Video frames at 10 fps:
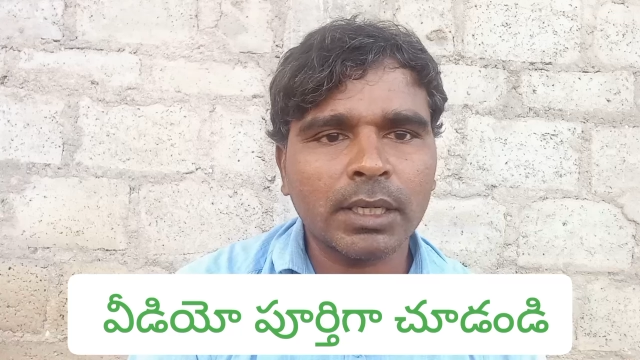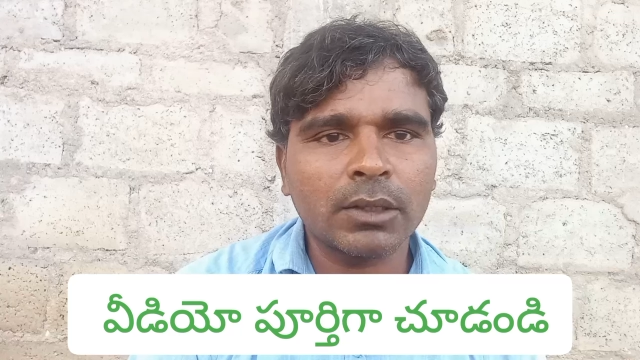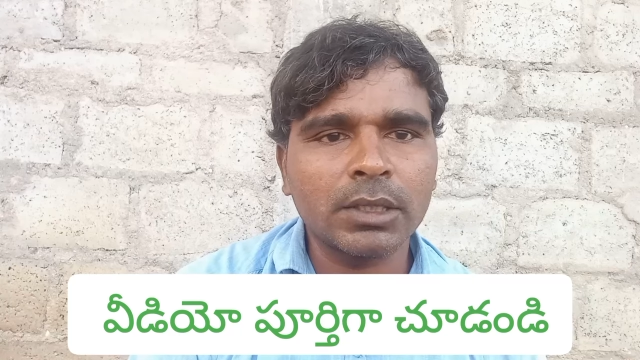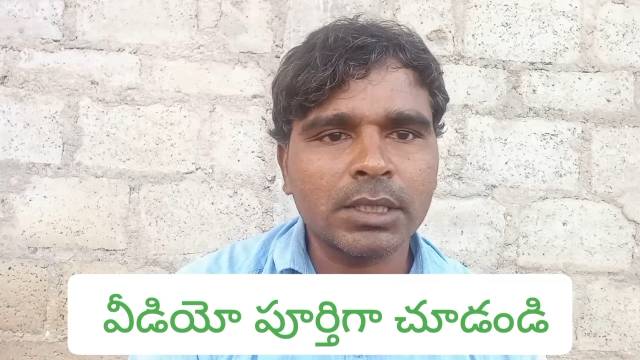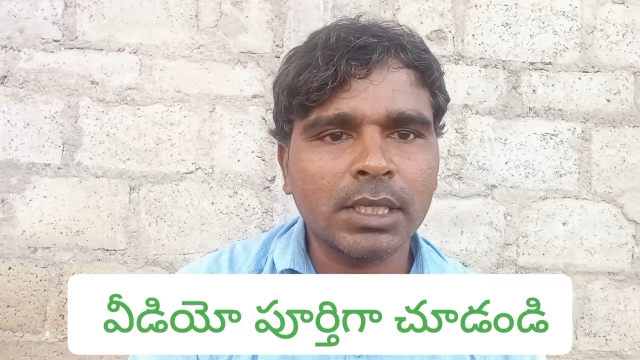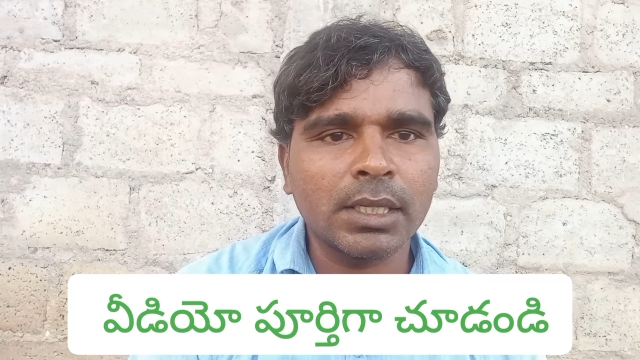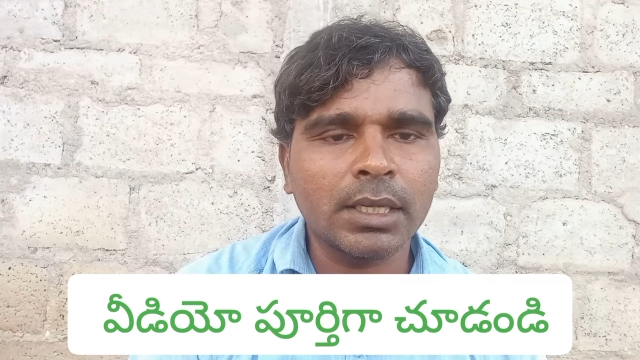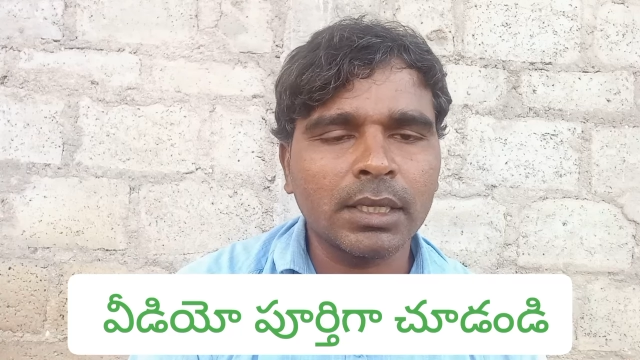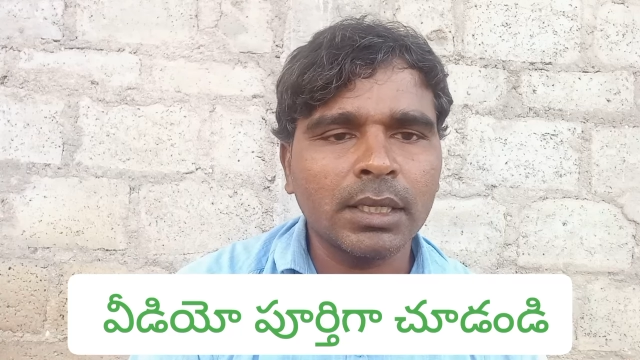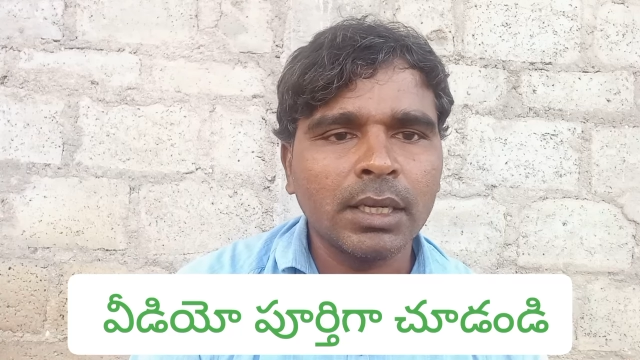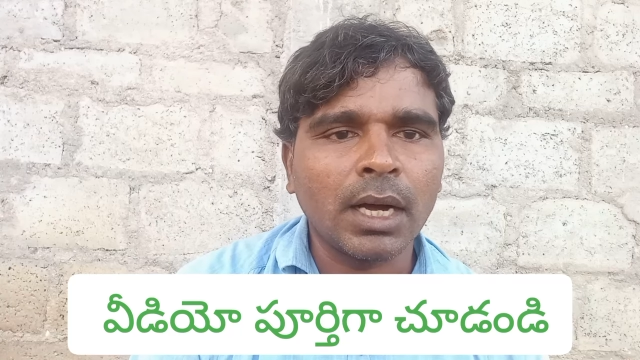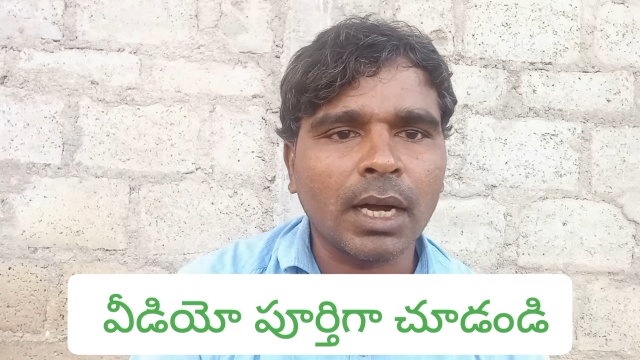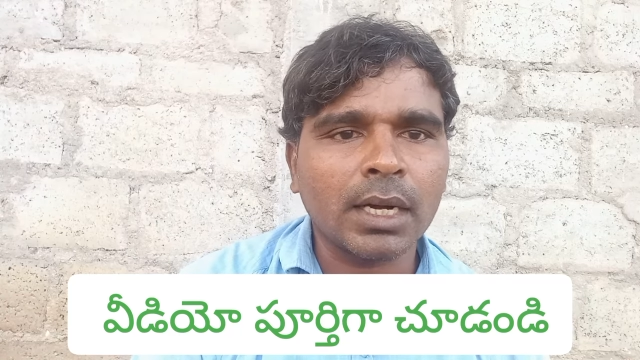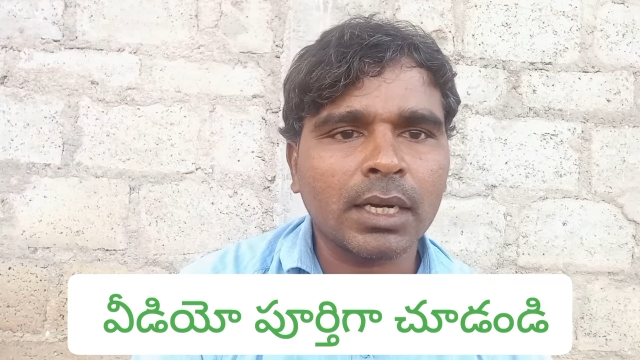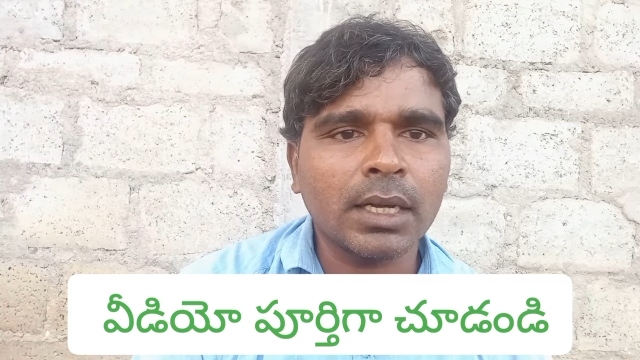మార్కెట్కి తీసుకెళ్తే
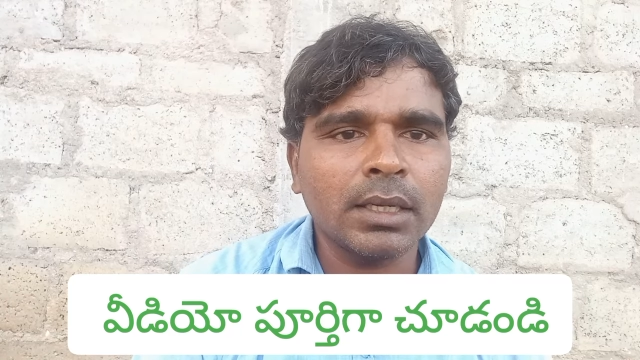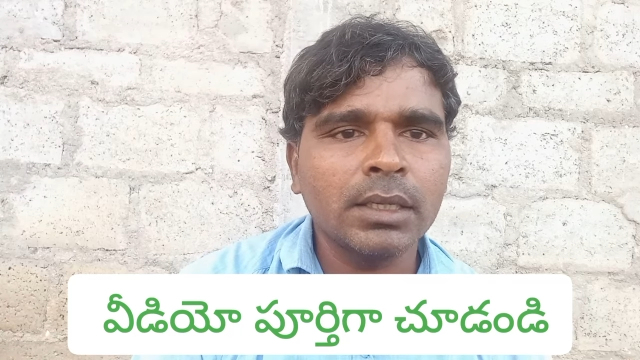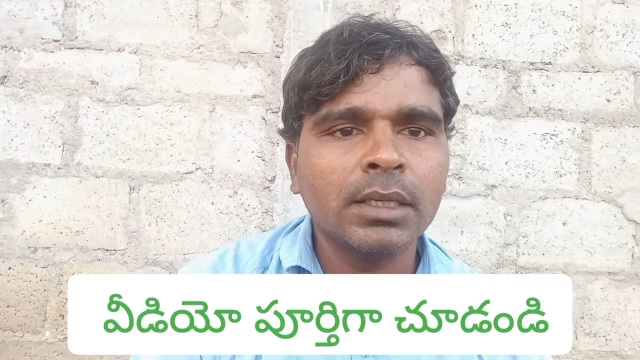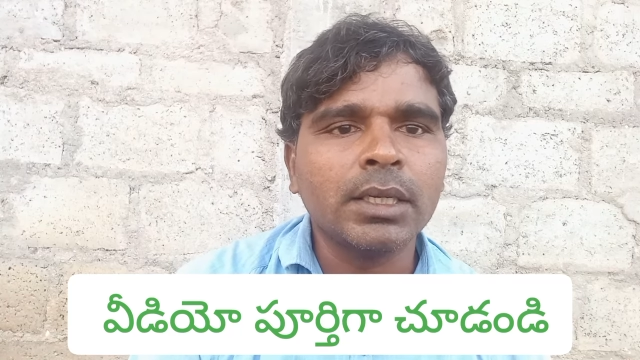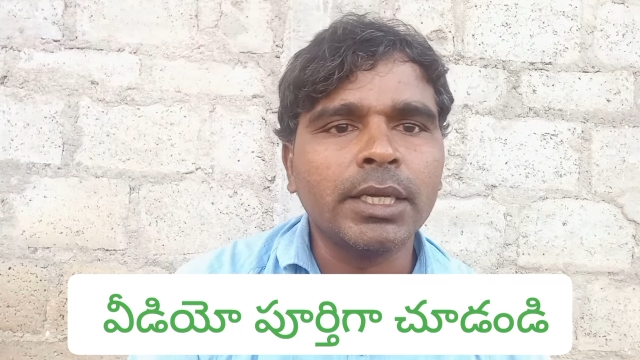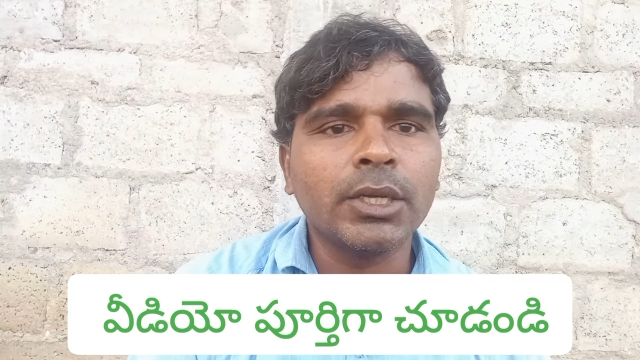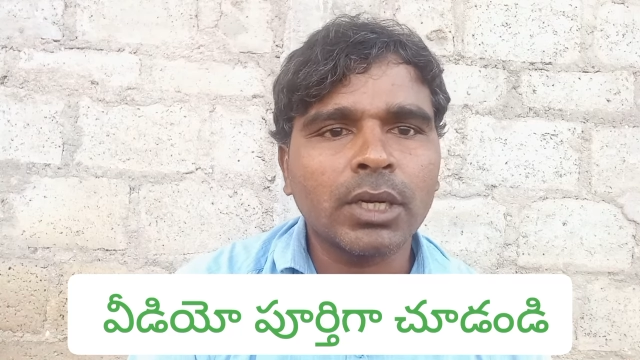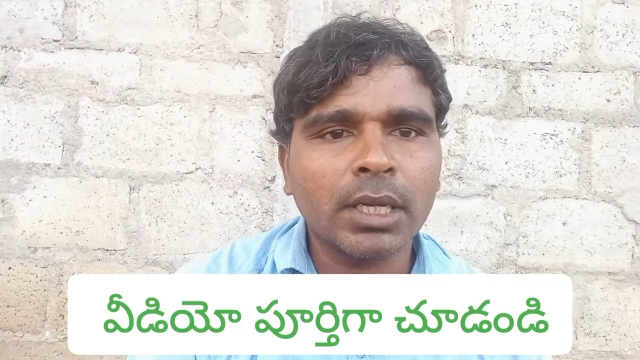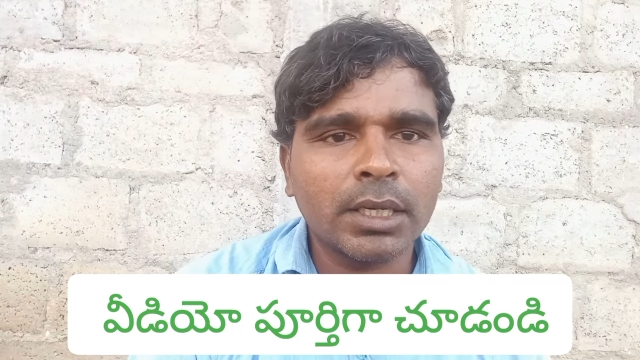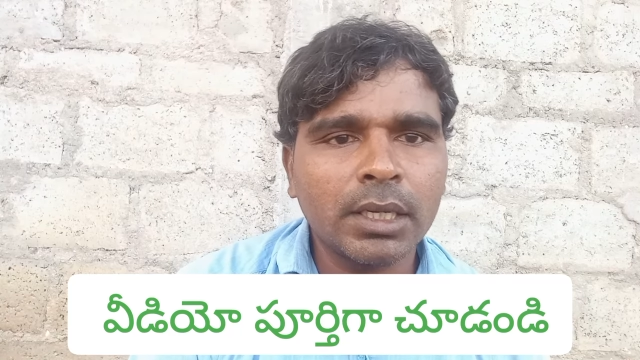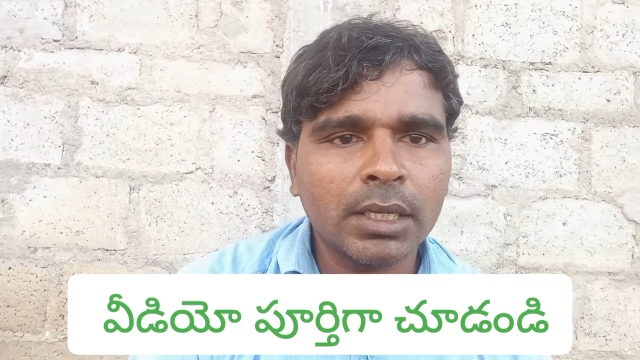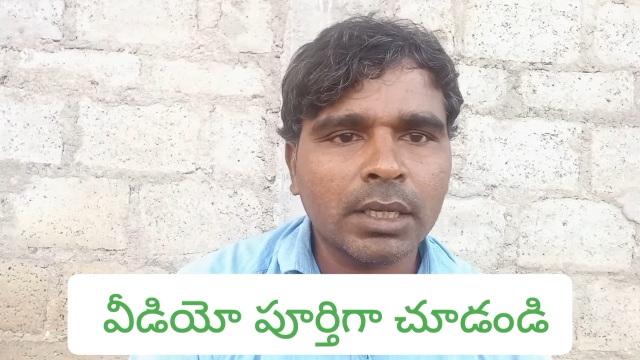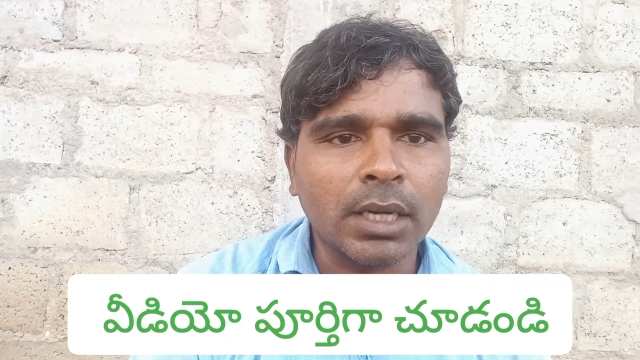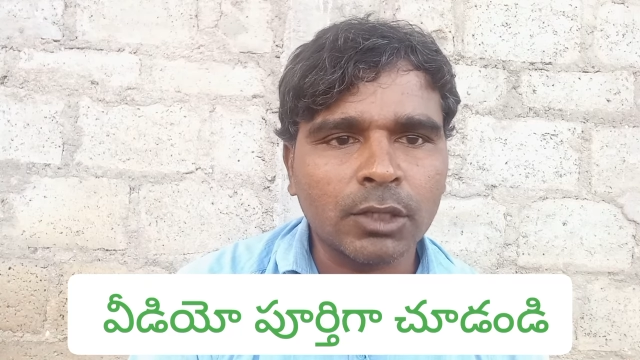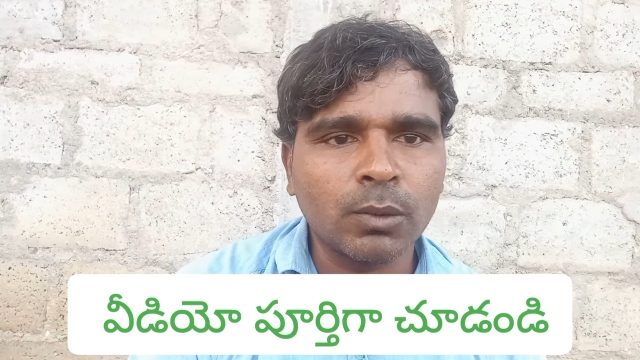అక్కడ ఏ యొక్క రీలర్
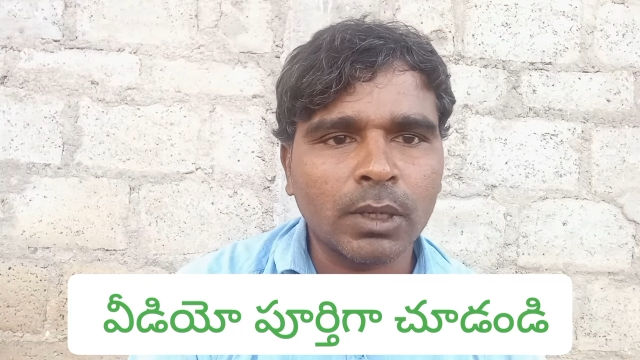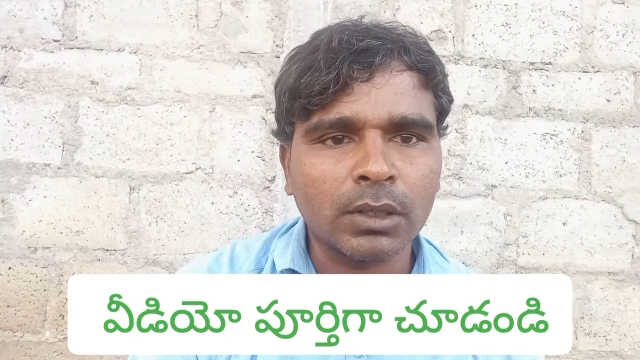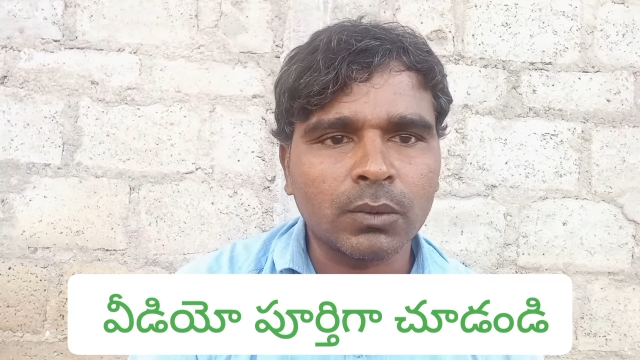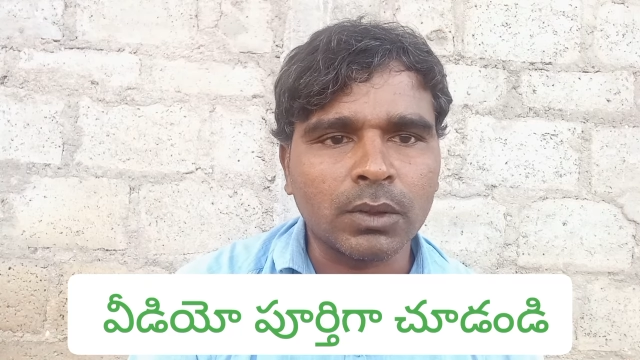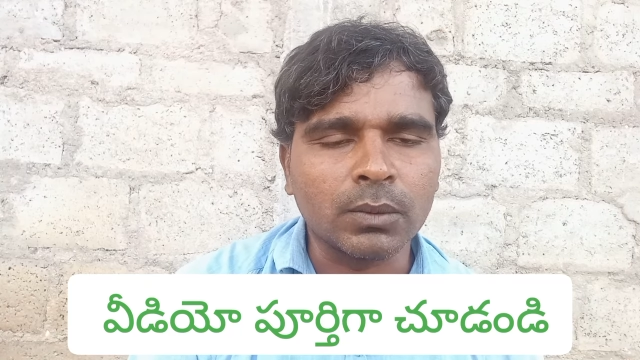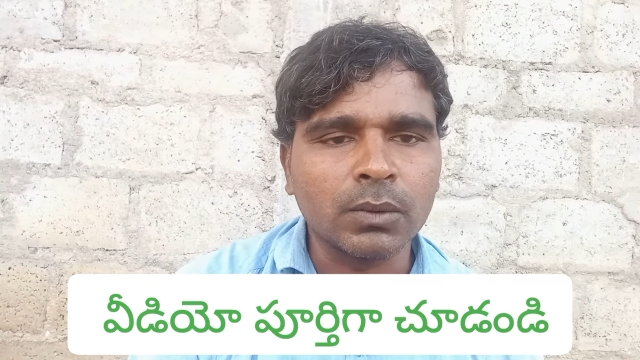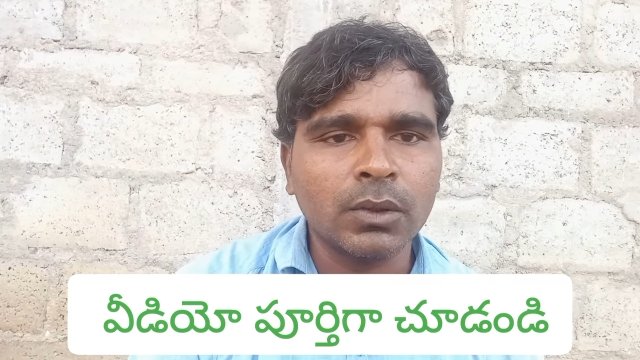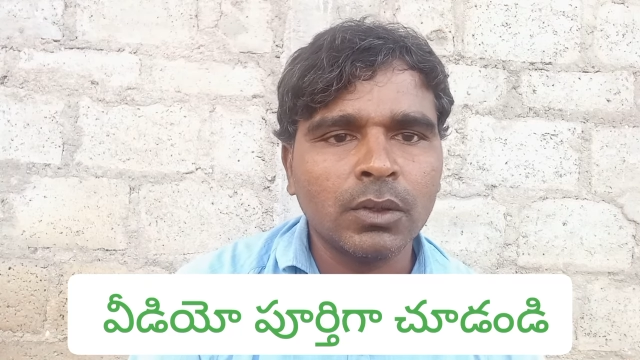అందుబాటులో ఉండడు